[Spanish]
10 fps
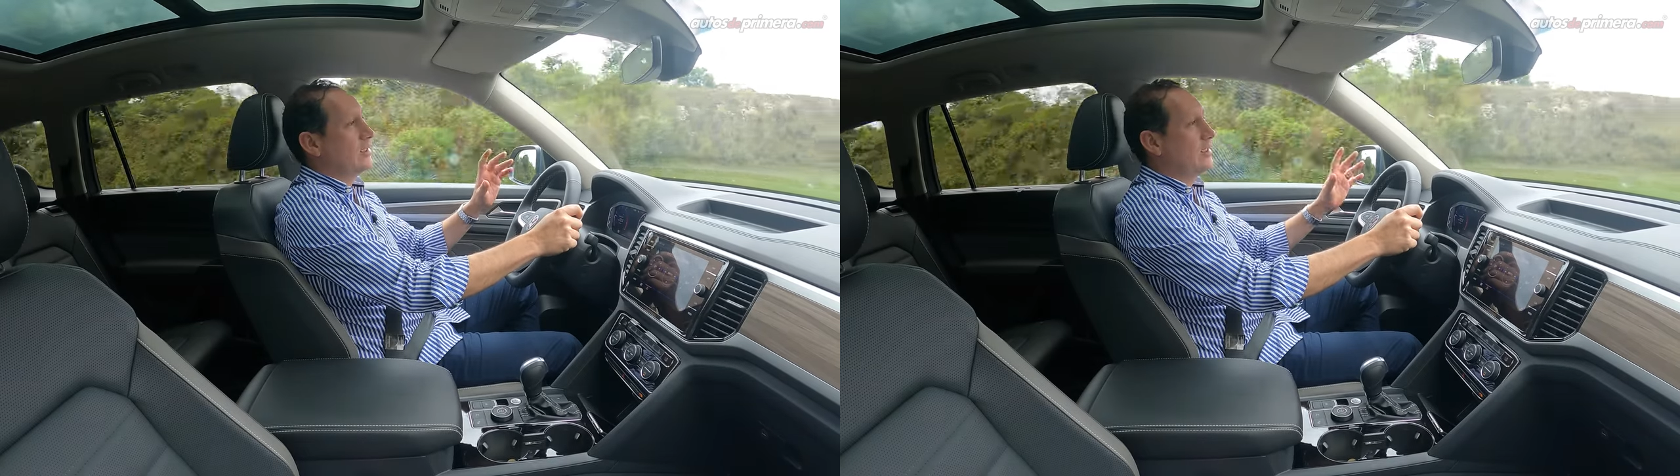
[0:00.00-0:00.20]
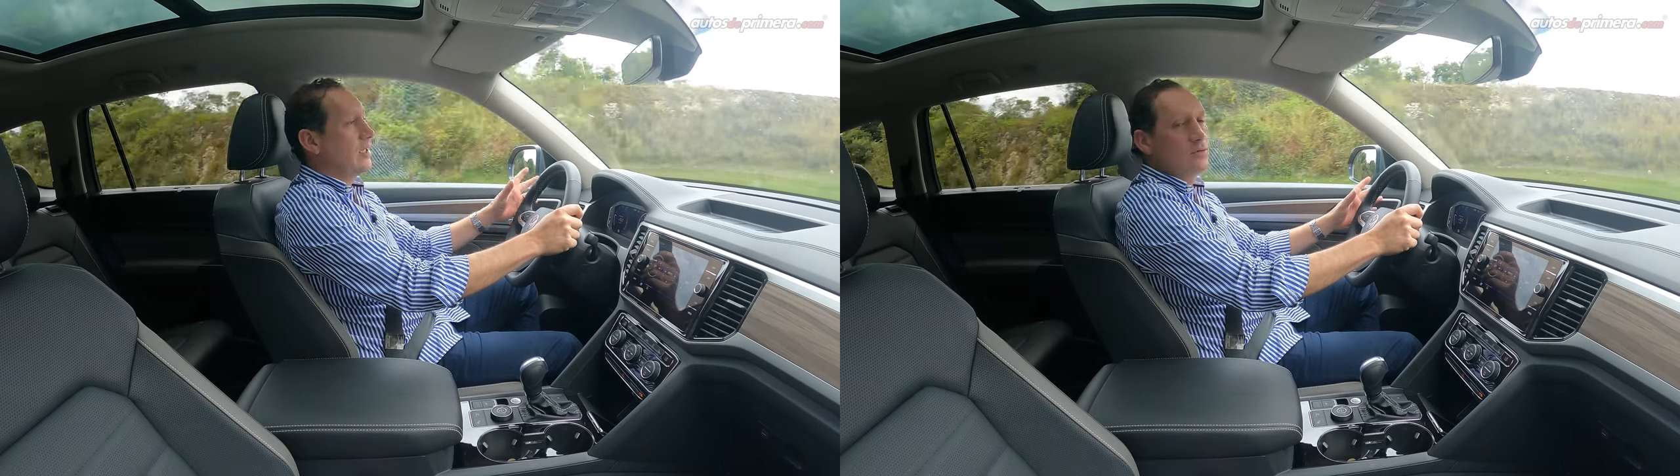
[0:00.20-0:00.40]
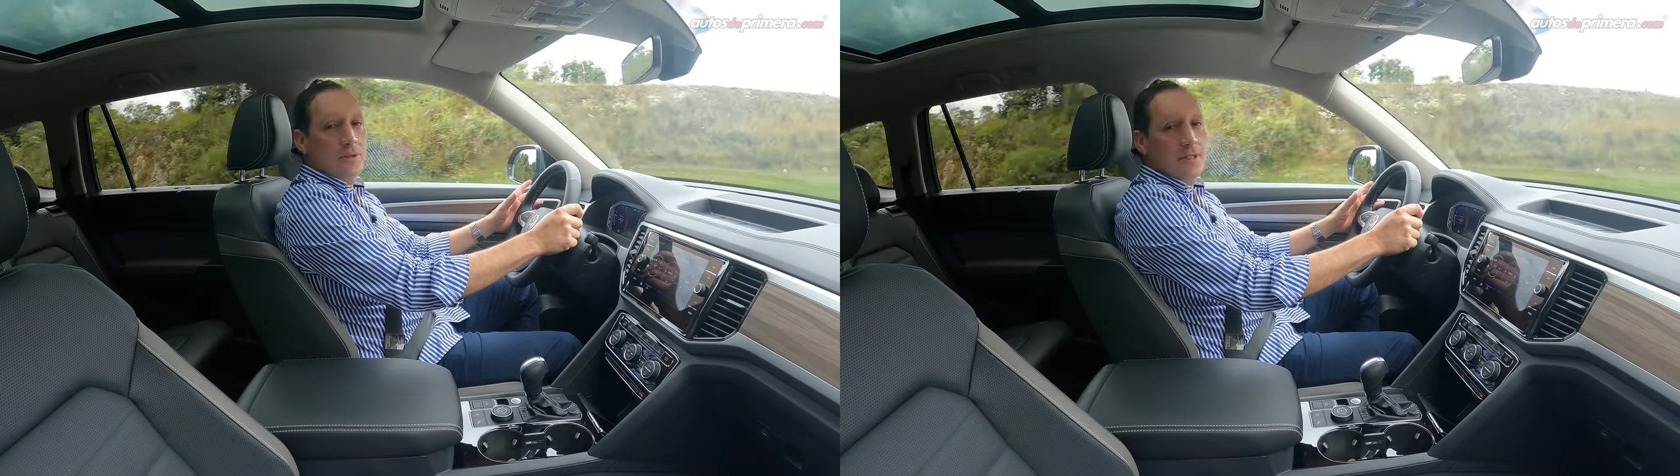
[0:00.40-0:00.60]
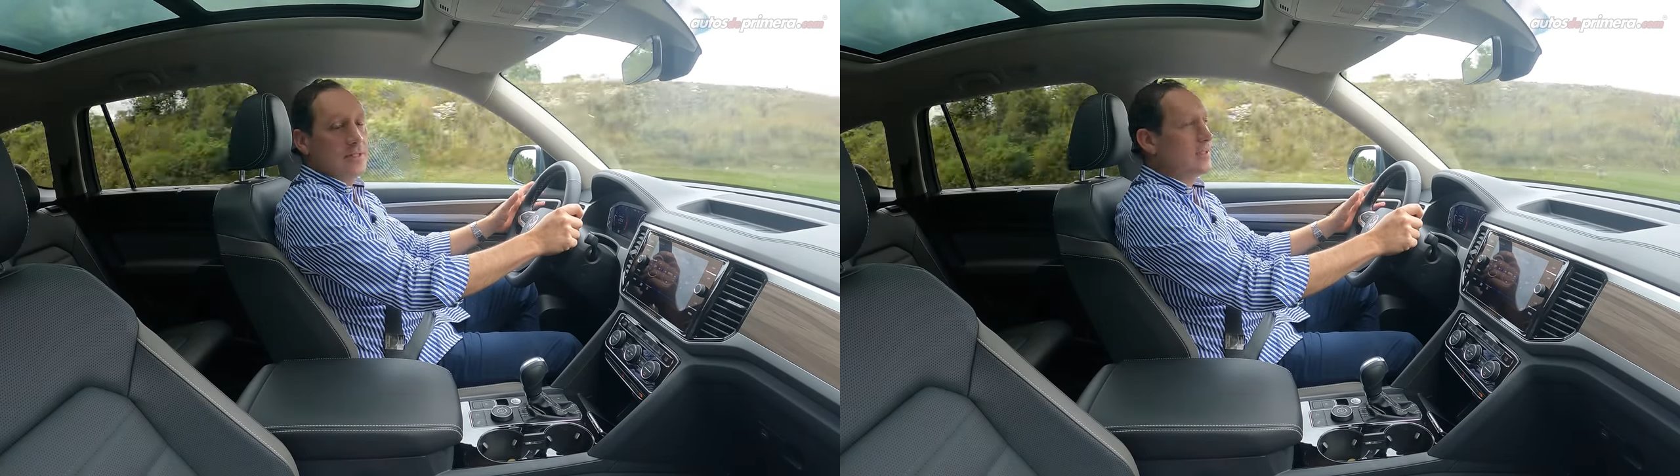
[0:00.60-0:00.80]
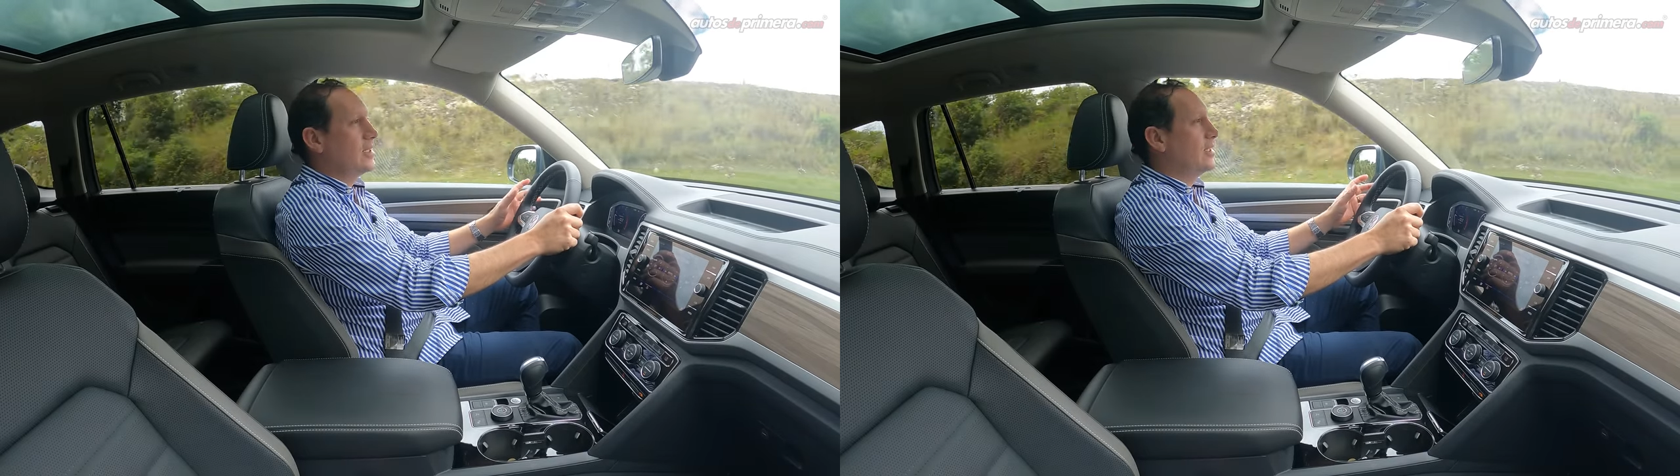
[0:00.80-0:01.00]

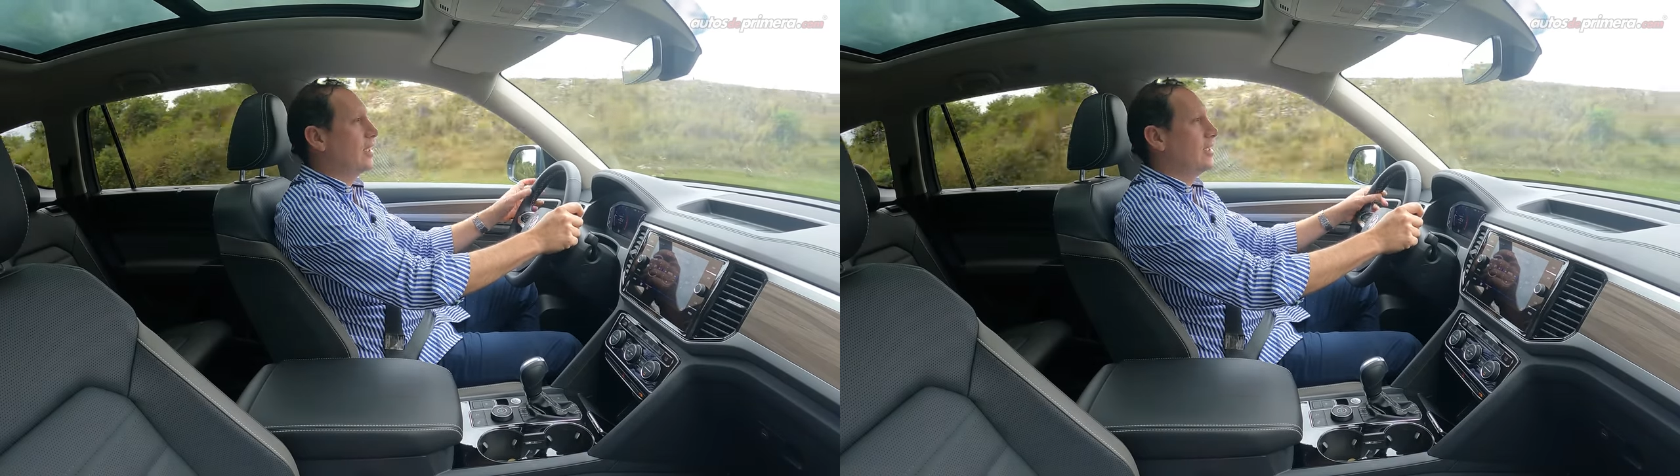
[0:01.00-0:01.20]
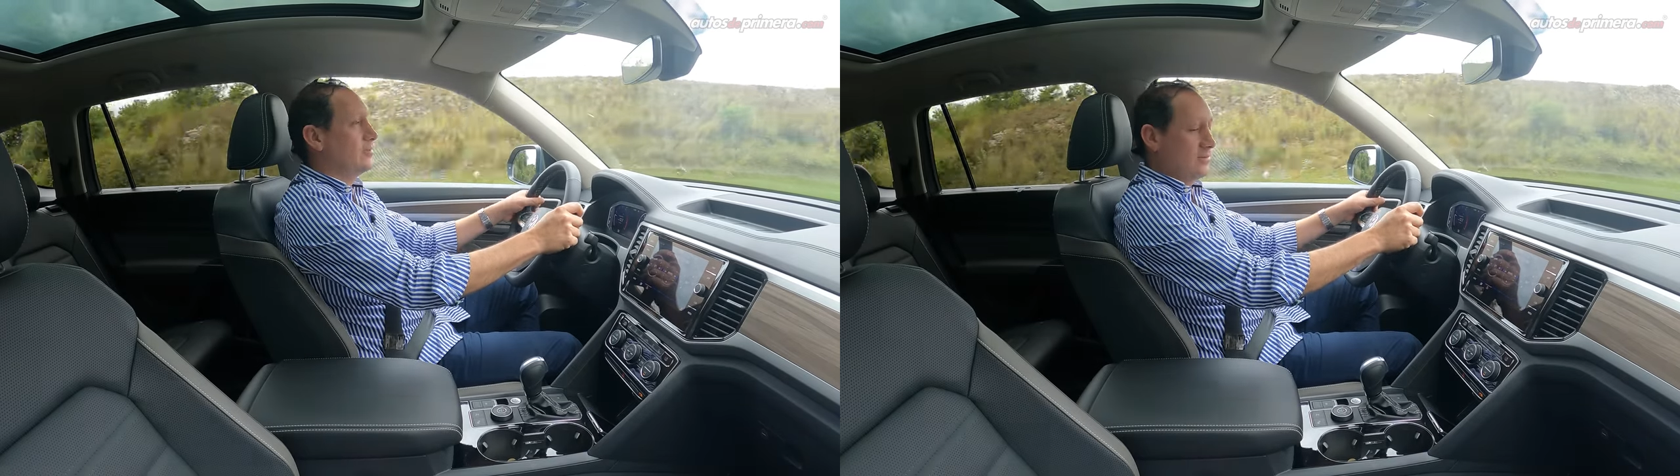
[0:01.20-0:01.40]
circunstancias del terreno.